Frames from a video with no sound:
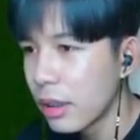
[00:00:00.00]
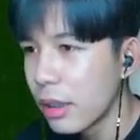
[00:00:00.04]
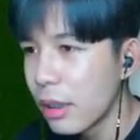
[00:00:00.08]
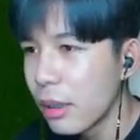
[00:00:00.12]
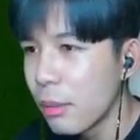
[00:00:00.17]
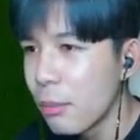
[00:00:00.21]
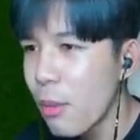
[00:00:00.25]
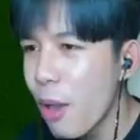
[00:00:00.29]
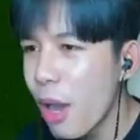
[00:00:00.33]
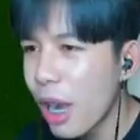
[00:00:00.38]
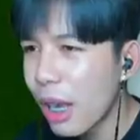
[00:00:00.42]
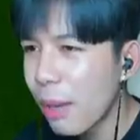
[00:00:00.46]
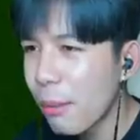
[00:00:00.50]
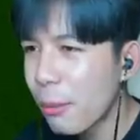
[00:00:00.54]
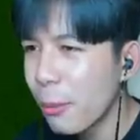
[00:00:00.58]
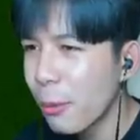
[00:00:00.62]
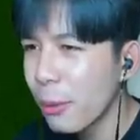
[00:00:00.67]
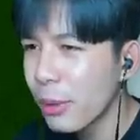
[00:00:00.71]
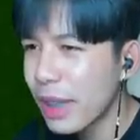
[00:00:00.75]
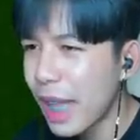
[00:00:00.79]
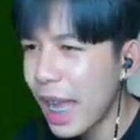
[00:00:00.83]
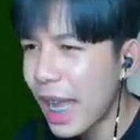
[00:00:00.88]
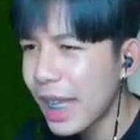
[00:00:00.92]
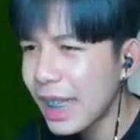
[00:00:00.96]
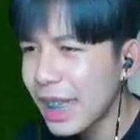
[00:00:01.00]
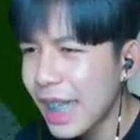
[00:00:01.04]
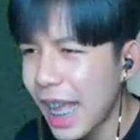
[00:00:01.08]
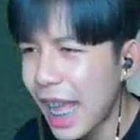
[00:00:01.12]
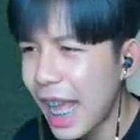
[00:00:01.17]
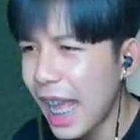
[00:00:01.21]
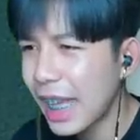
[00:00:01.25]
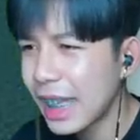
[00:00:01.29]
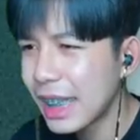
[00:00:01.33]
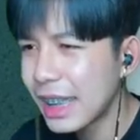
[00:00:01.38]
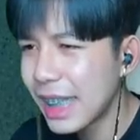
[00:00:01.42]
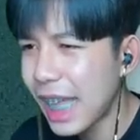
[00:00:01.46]
บวกกับกูตั้ง
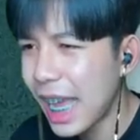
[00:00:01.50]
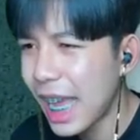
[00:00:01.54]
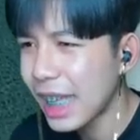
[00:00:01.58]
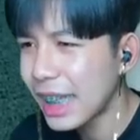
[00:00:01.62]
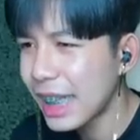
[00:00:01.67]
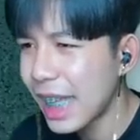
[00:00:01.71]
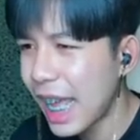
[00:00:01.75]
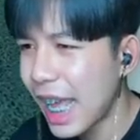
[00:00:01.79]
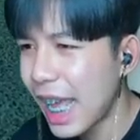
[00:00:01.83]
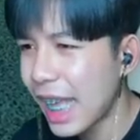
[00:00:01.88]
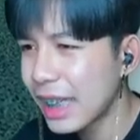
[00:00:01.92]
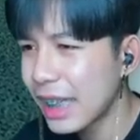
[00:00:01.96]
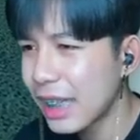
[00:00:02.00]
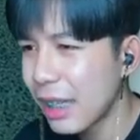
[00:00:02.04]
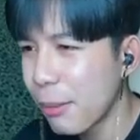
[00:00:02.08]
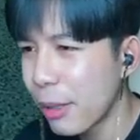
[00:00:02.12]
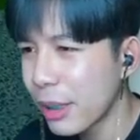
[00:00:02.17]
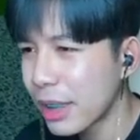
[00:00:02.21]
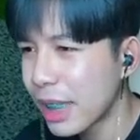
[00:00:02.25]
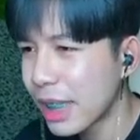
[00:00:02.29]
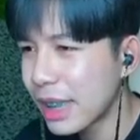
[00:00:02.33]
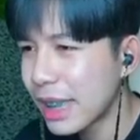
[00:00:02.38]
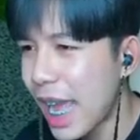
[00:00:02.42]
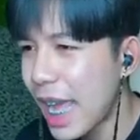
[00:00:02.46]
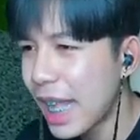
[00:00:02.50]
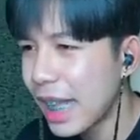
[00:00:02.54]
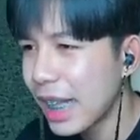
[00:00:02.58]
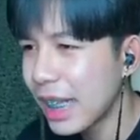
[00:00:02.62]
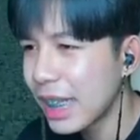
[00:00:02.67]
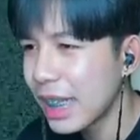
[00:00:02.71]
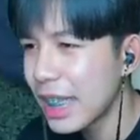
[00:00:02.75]
นานยั้งนานอ่ะ พอจะตายแล้วรี